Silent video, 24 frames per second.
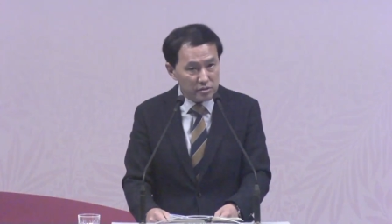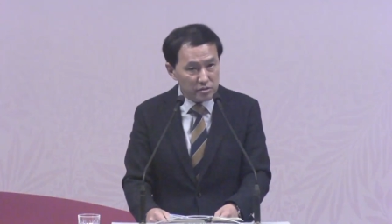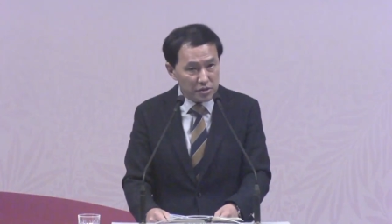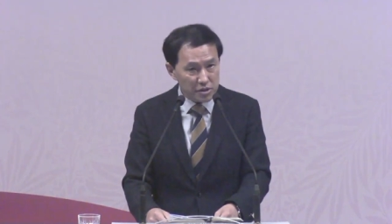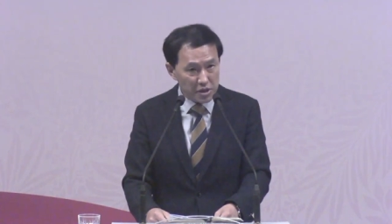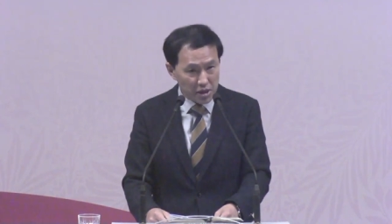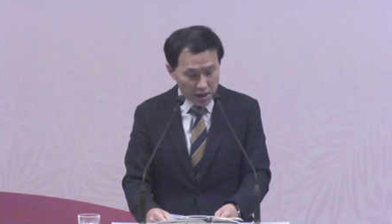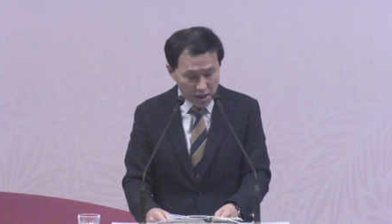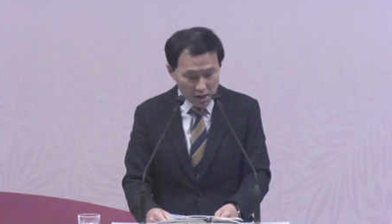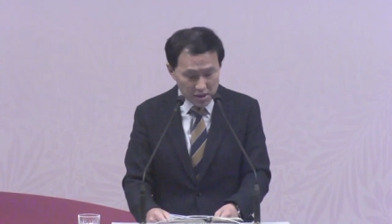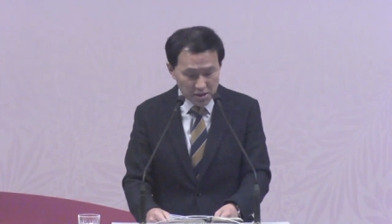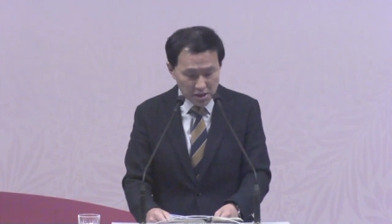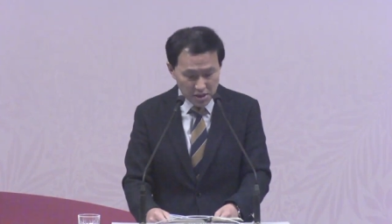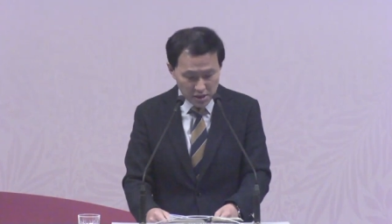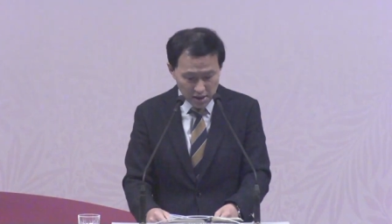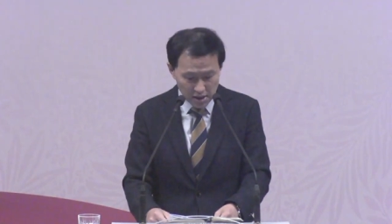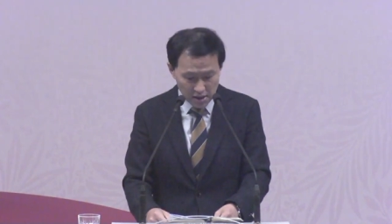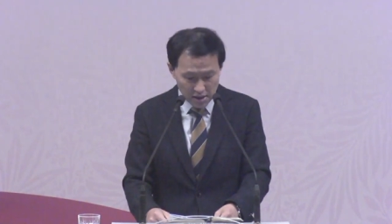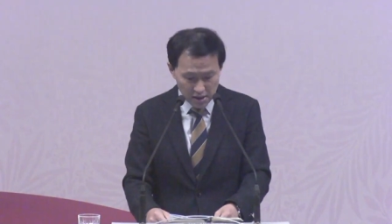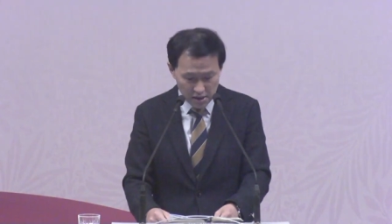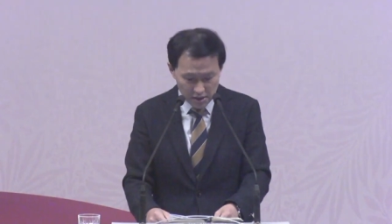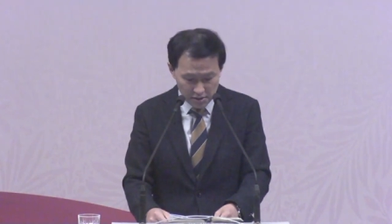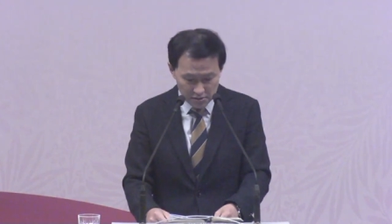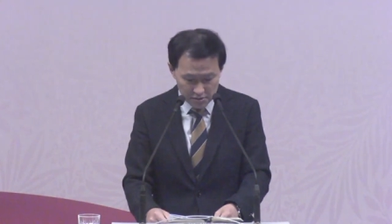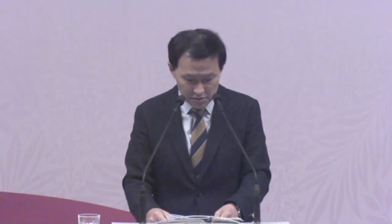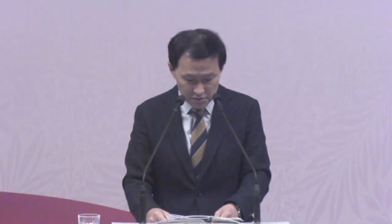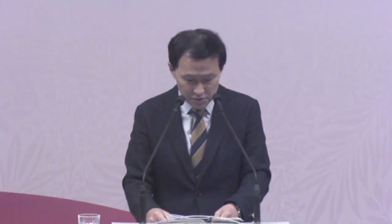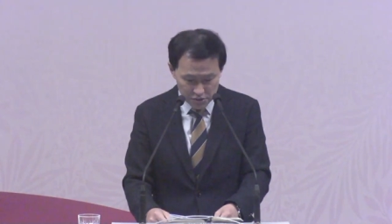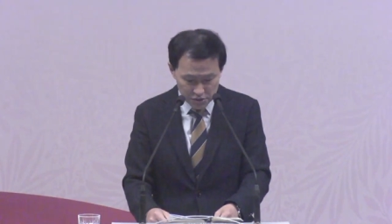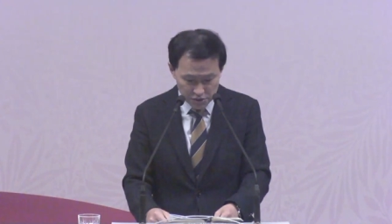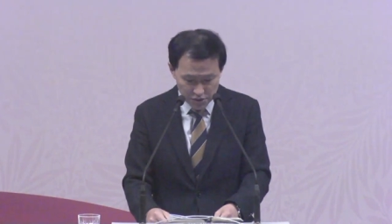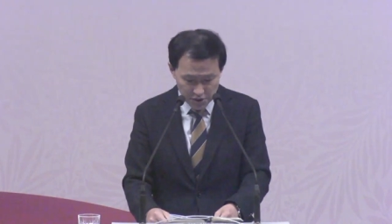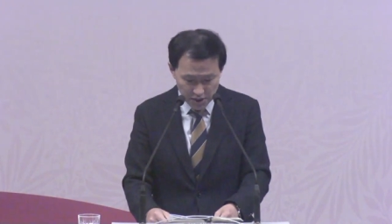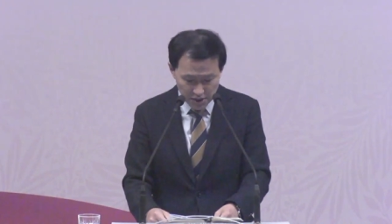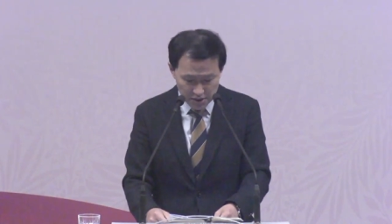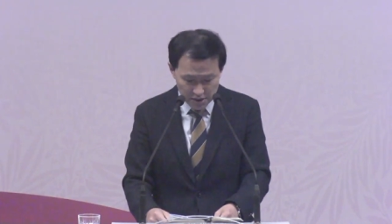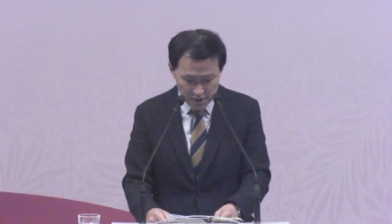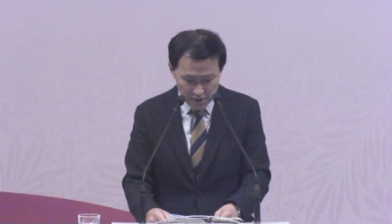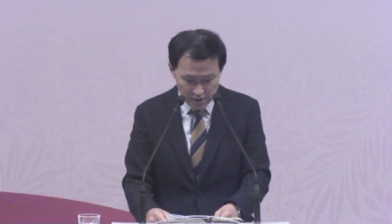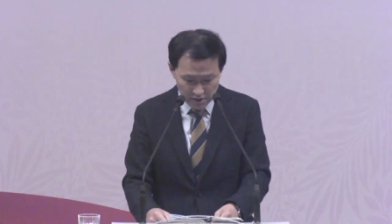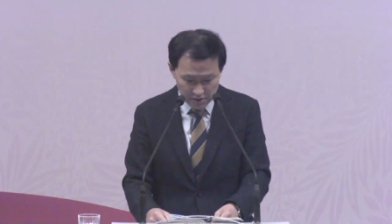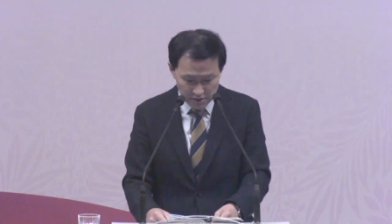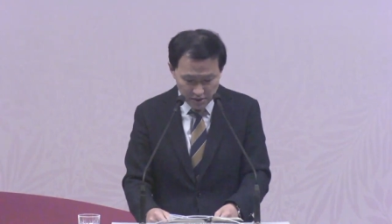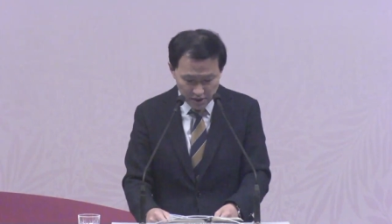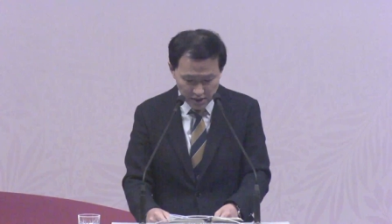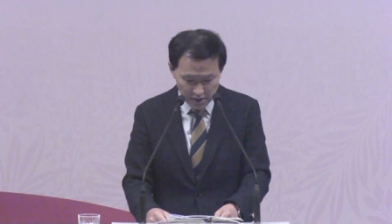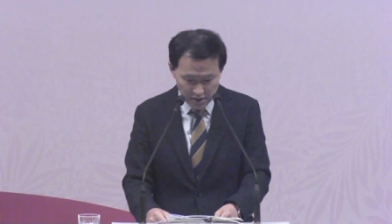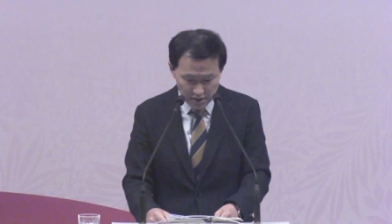제가 생각하기로는 두 가지인
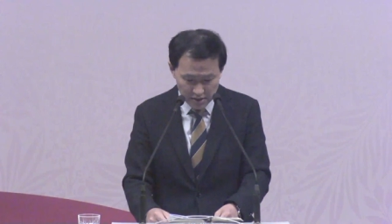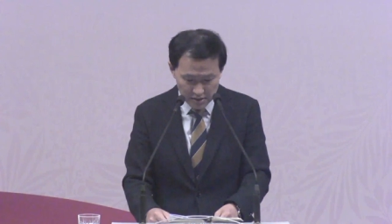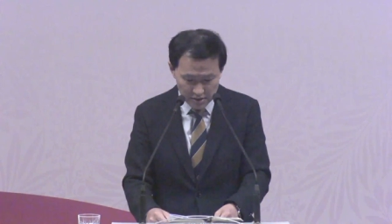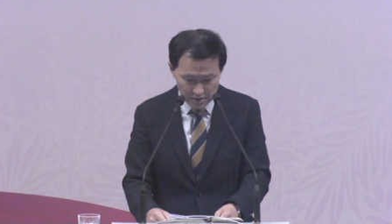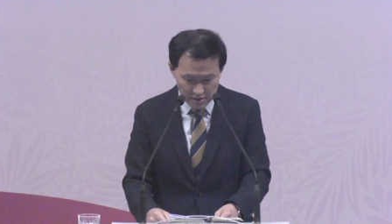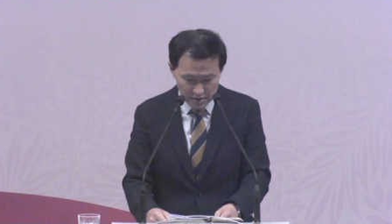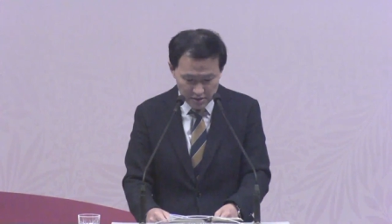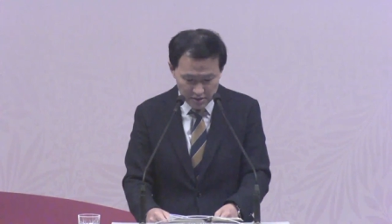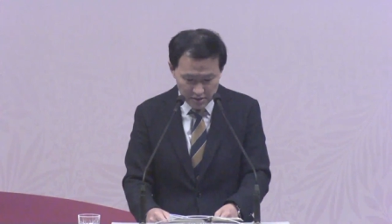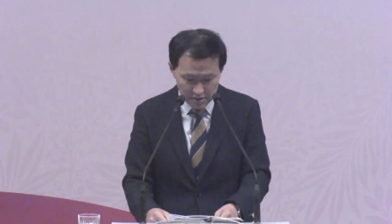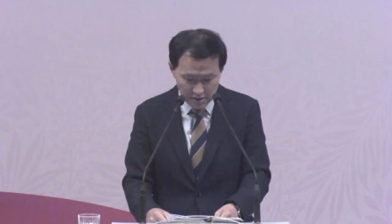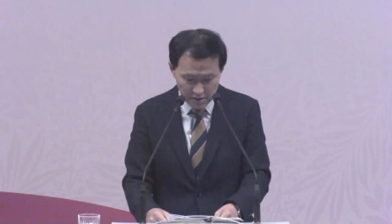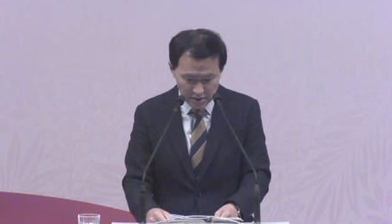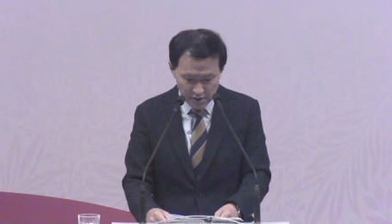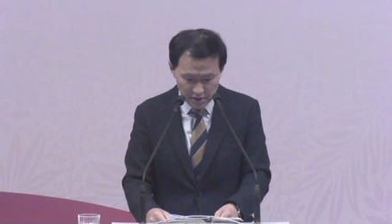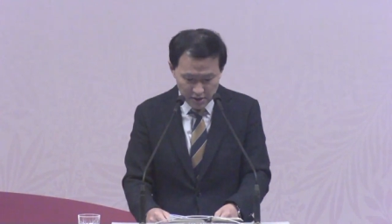것 같아요. 하나는